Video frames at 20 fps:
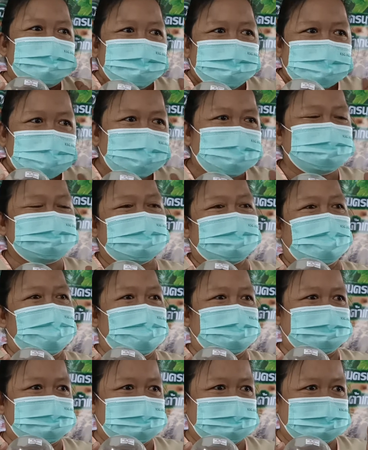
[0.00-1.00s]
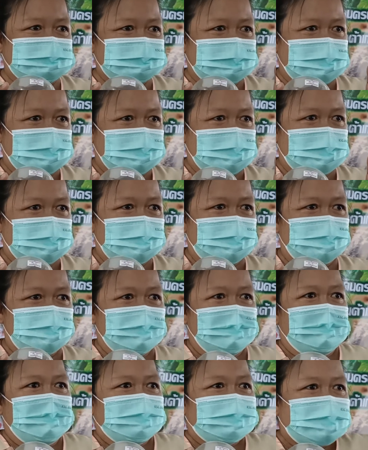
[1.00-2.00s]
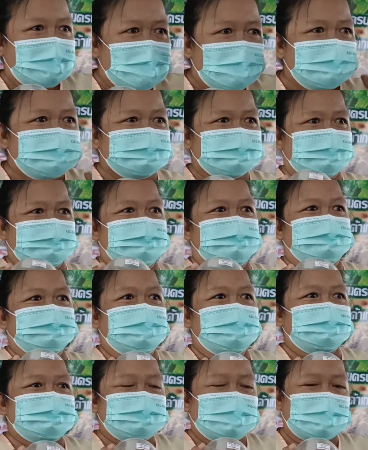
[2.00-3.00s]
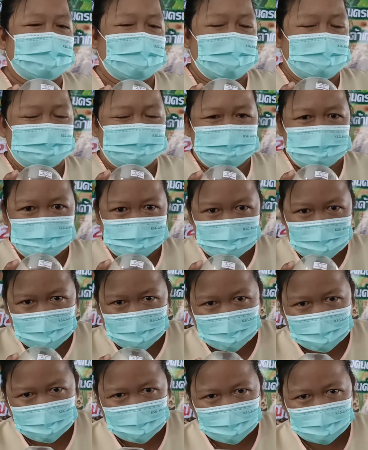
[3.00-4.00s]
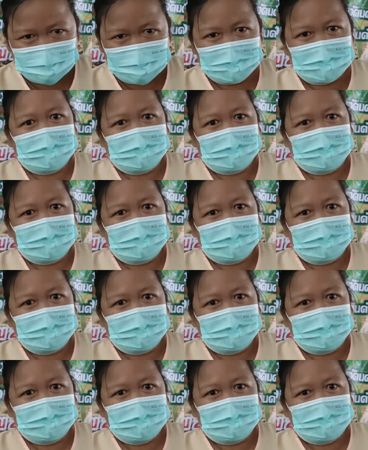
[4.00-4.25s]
ถึงเทศกาลกินเจแล้ว ใกล้จะถึงเทศกาลปีใหม่แล้ว